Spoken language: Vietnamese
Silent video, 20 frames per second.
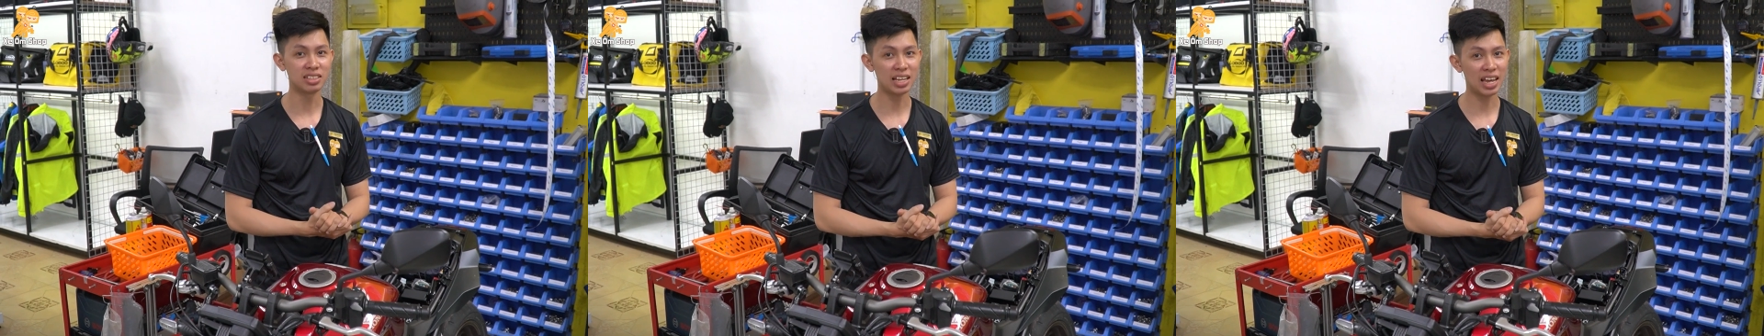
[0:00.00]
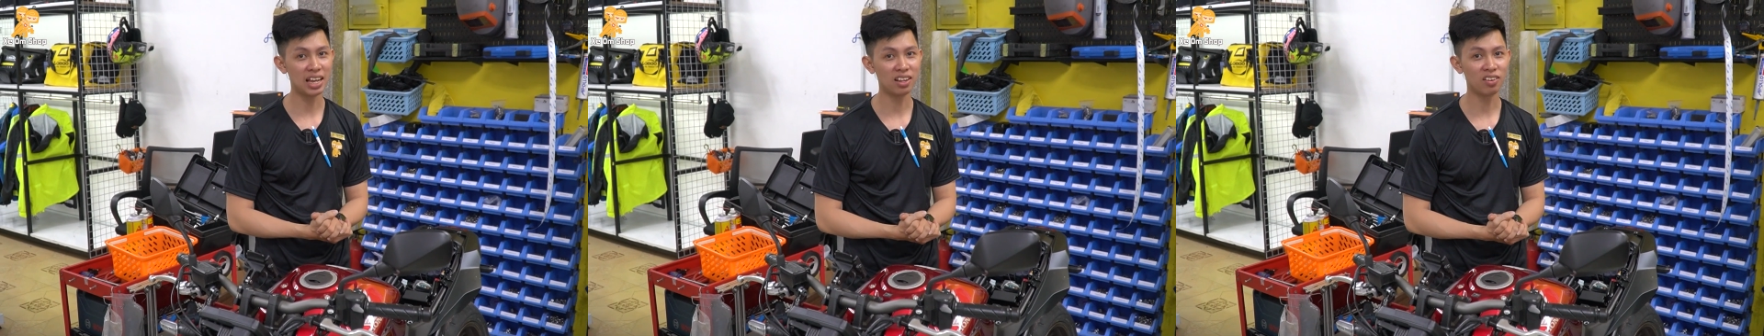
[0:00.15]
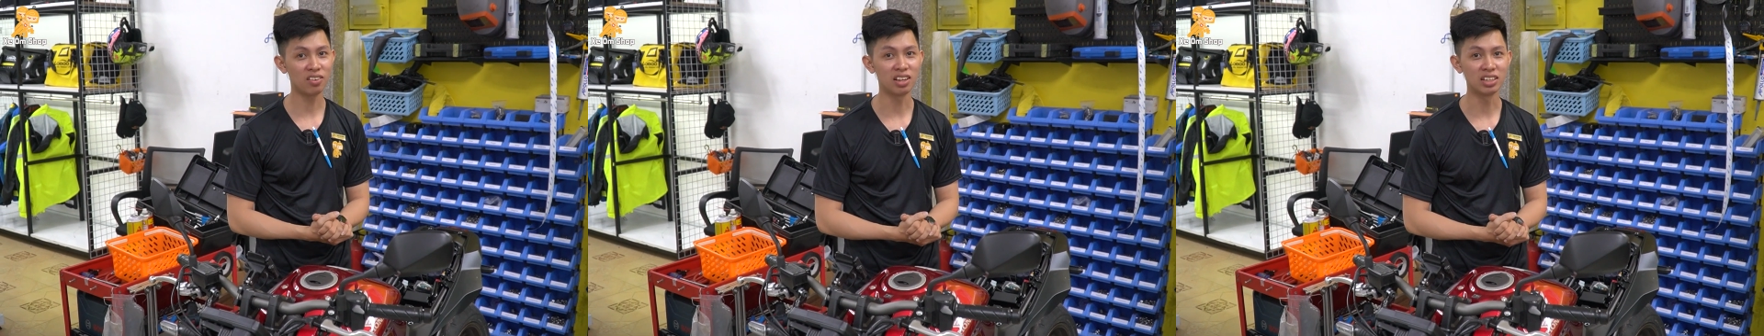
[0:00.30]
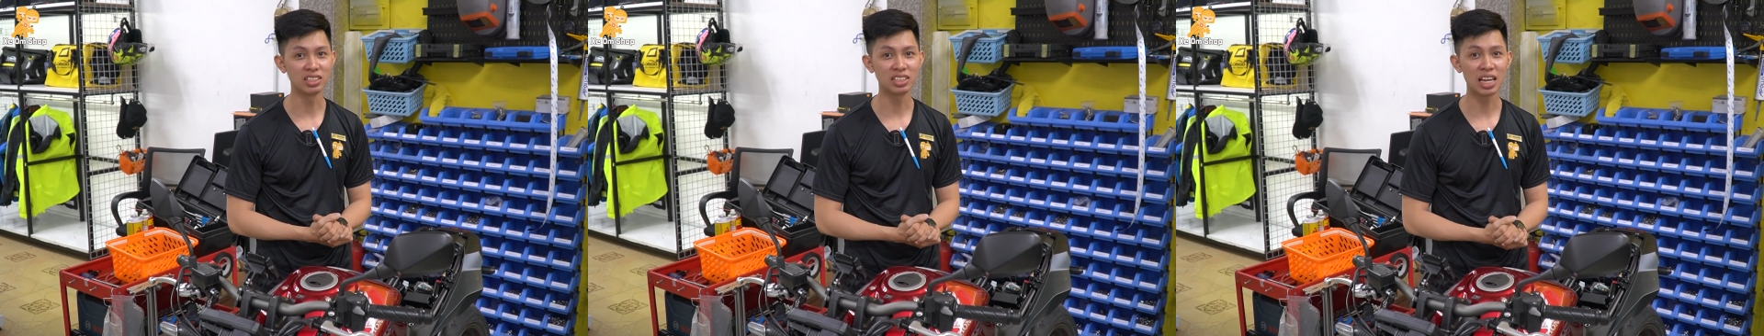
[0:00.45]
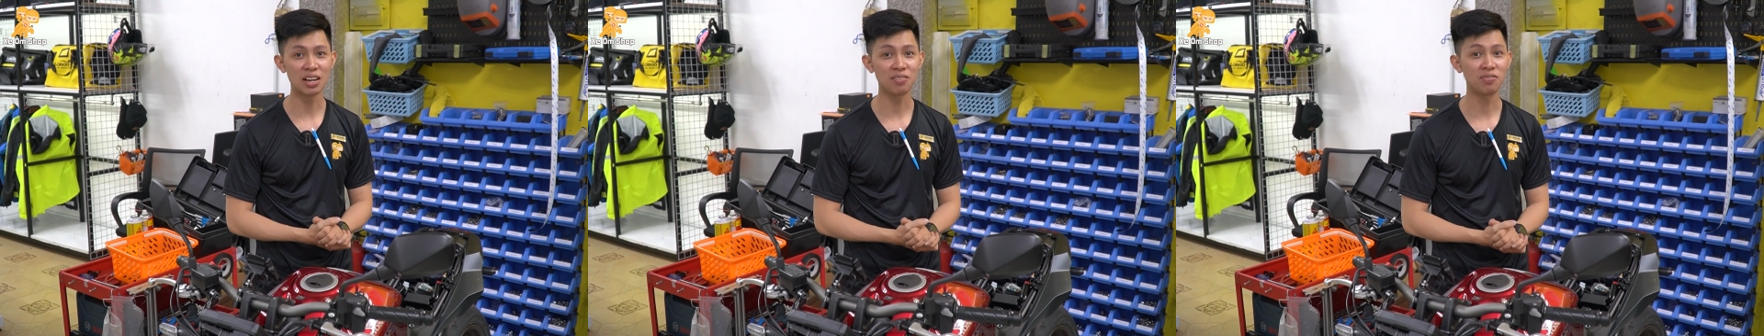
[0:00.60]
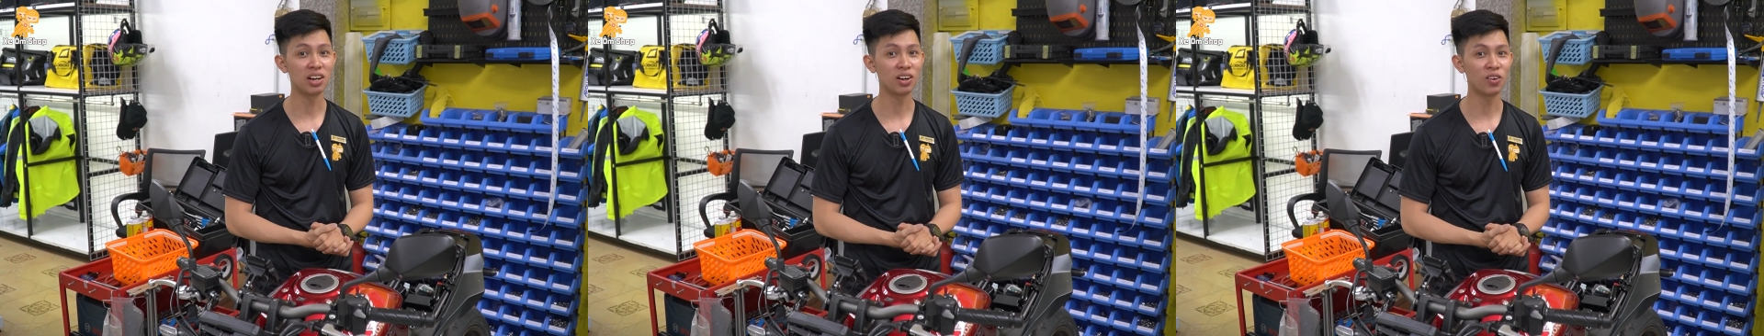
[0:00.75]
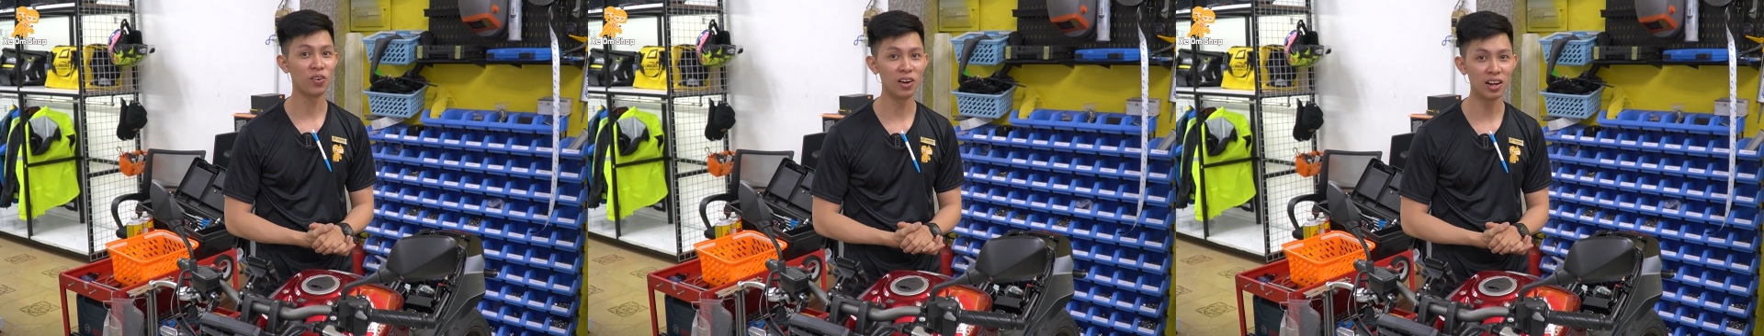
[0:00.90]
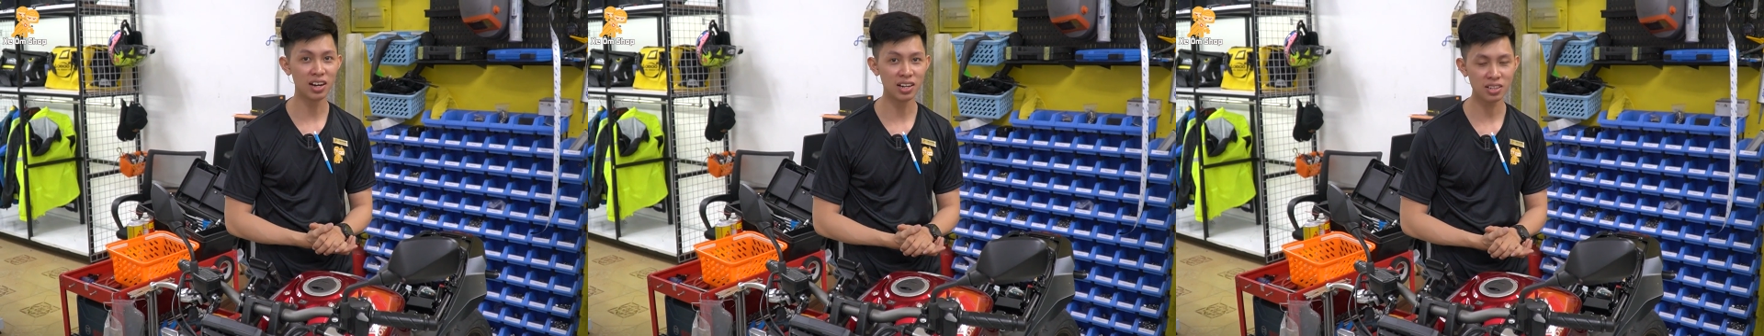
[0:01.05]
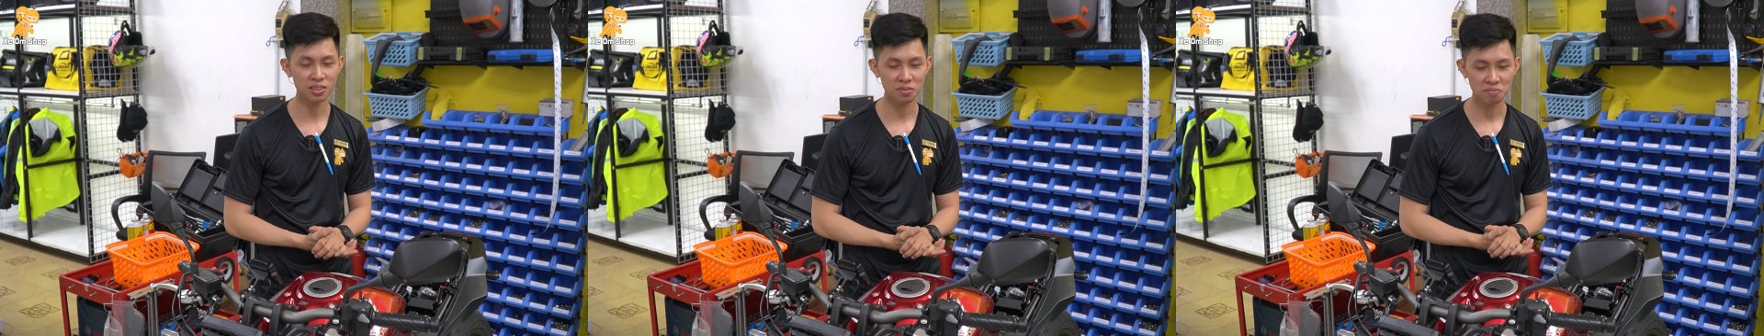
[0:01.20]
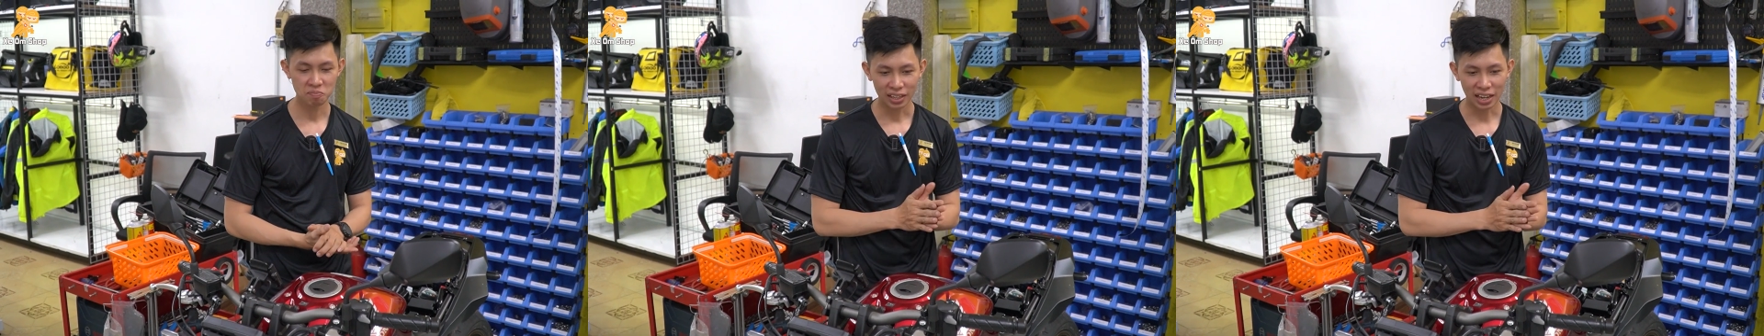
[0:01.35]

xe cho những xe phân khối lớn.